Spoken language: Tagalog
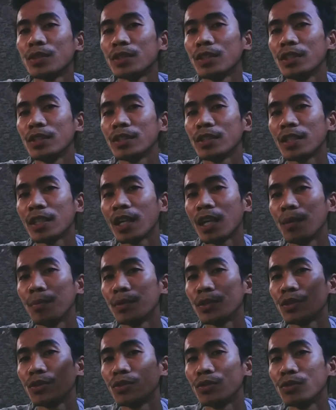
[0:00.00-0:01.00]
Since
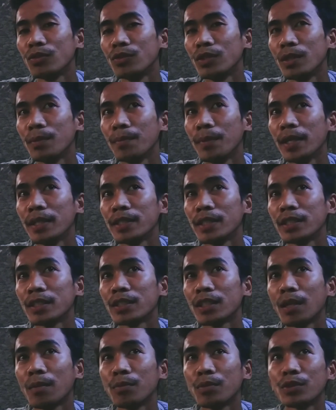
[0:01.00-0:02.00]
nagamit ko nung unang beses
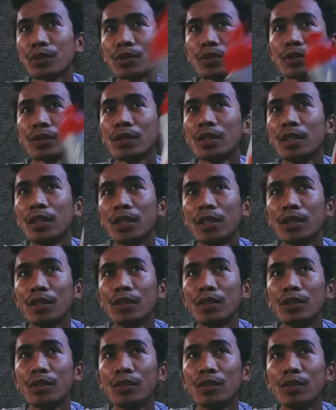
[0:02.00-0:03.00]
tapos
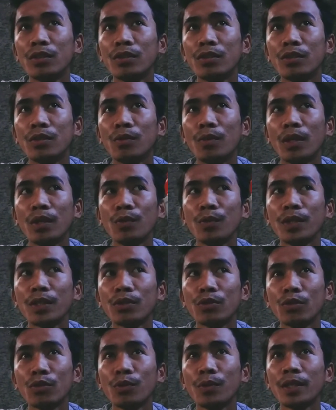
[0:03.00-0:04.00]
one week,
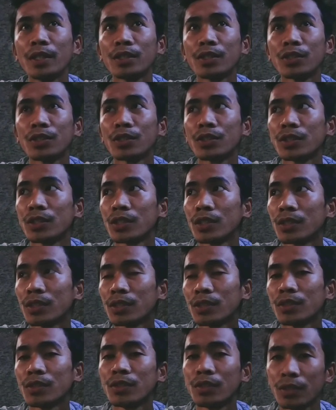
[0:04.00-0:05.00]
two weeks,
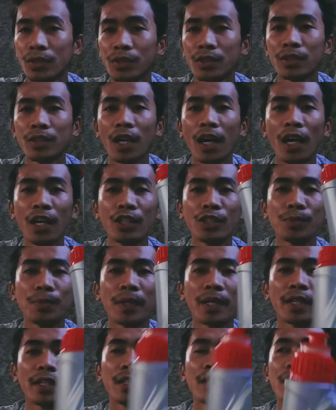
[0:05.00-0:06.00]
ayos
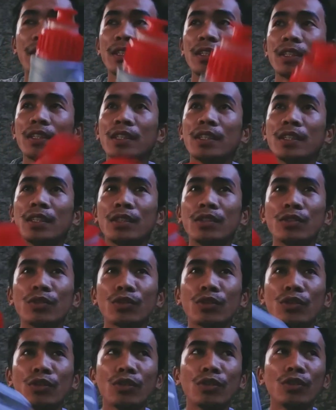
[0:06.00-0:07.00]
pa rin.
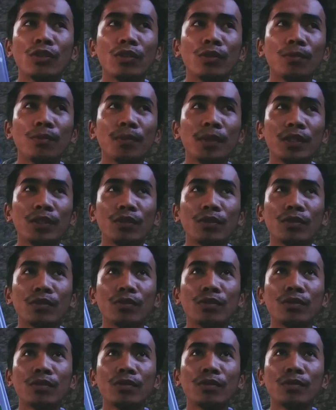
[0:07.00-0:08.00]
So, medyo
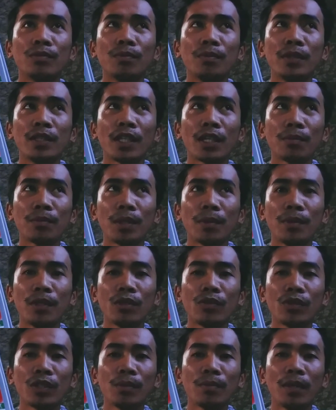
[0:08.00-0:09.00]
may naramdaman
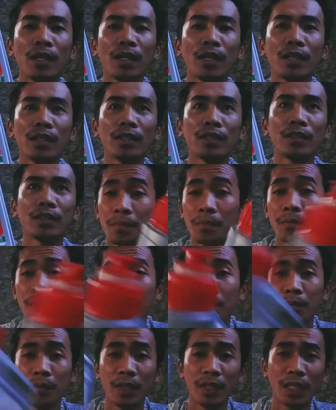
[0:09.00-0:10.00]
akong iba.
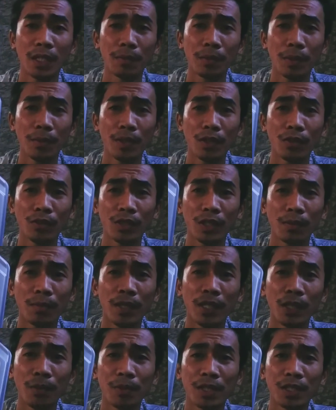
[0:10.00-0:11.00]
May naramdaman akong
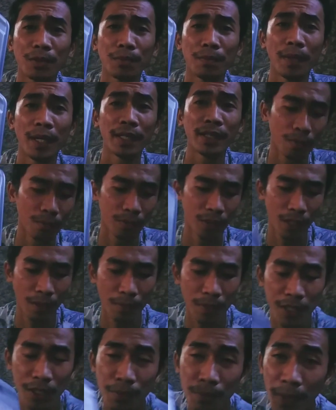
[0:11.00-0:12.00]
iba na mas better, na
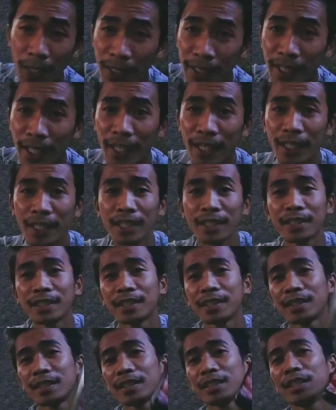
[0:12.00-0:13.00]
mas better
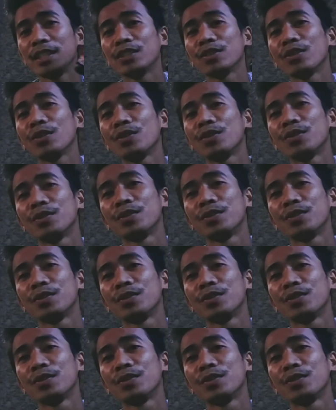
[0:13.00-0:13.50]
dito